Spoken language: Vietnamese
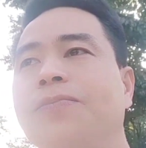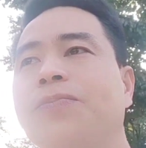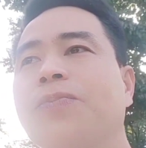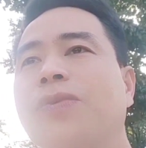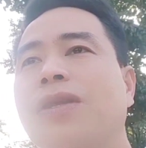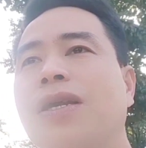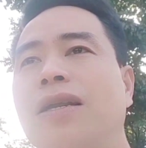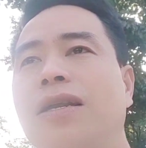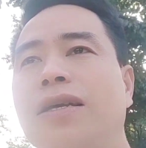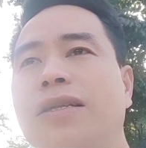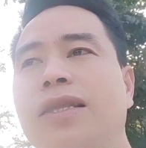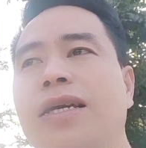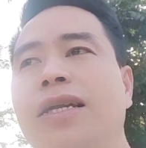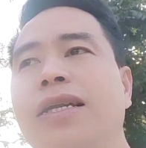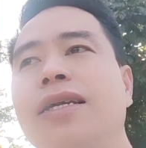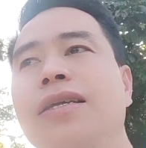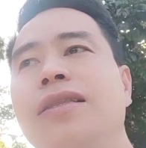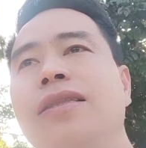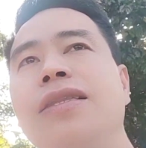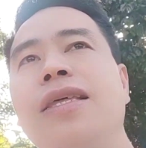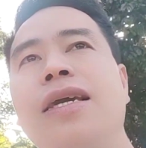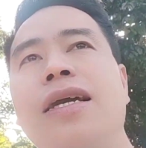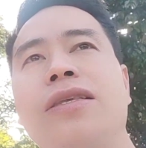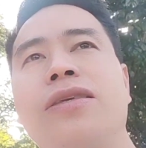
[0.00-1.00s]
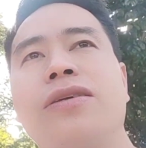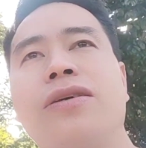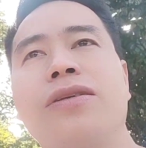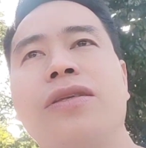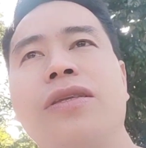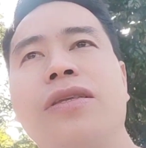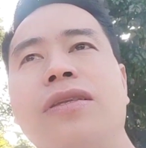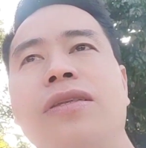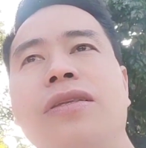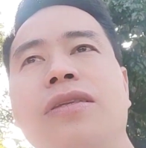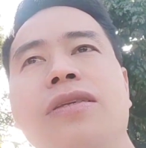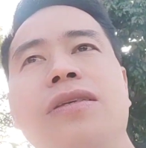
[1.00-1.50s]
là thiết là India
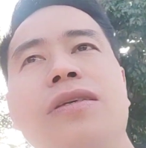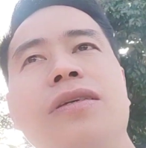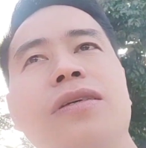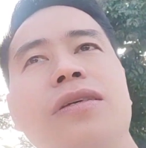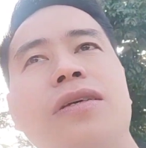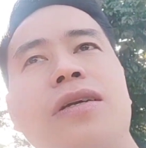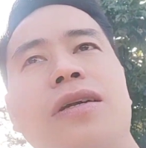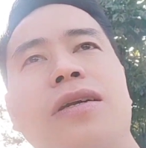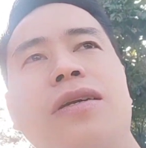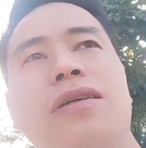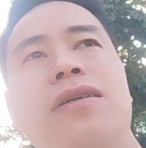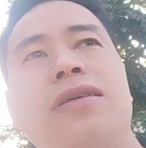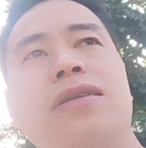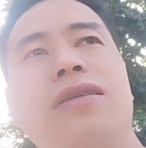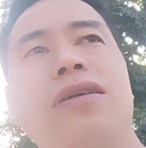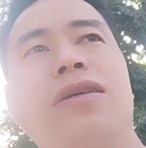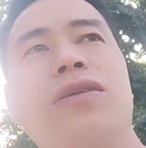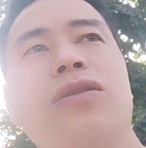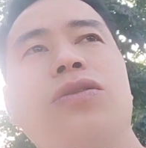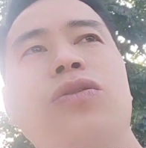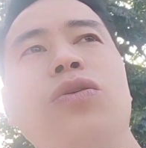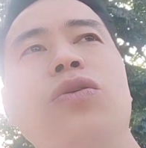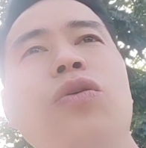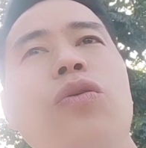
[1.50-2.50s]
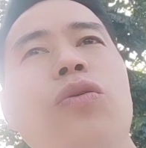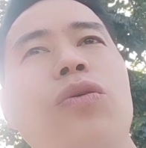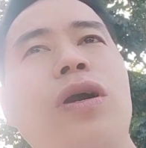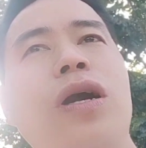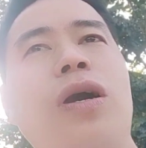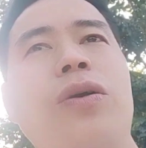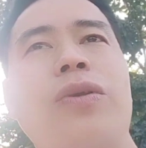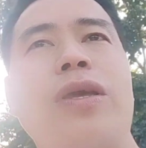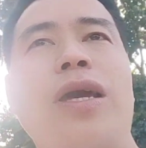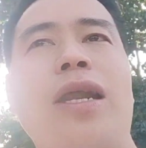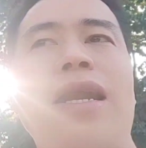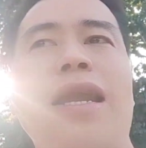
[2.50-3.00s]
chọn cho tố hùng
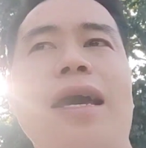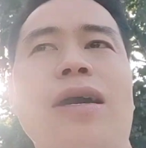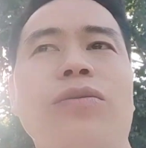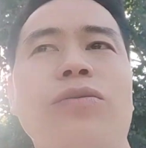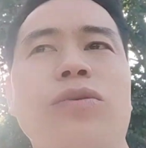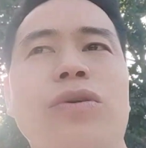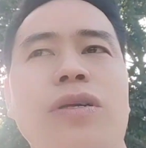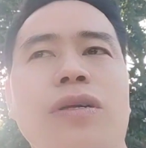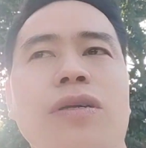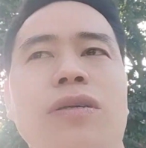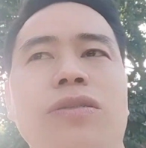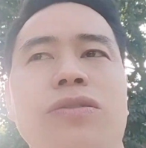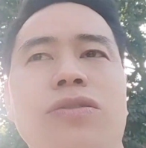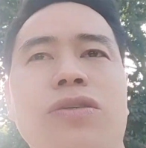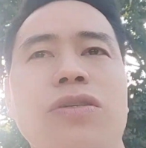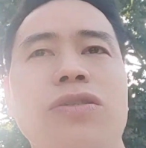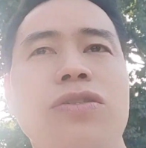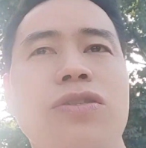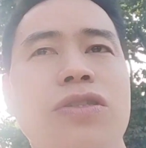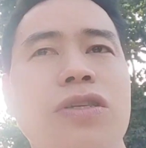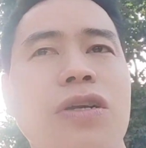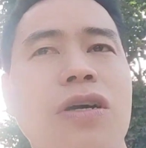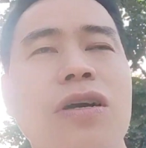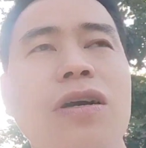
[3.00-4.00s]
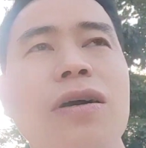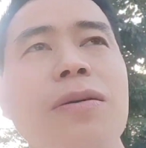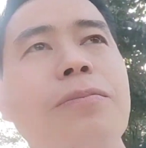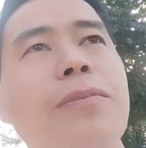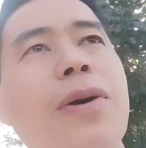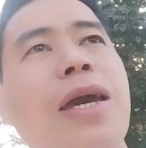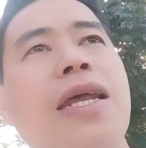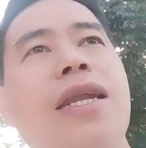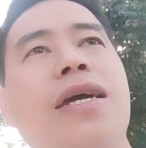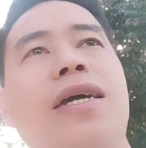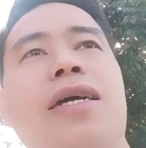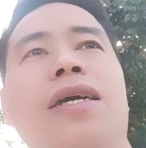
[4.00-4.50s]
cao nhá là của gần rón rõ
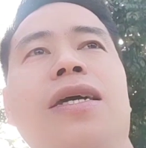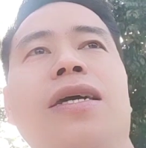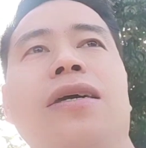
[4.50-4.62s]
bề nè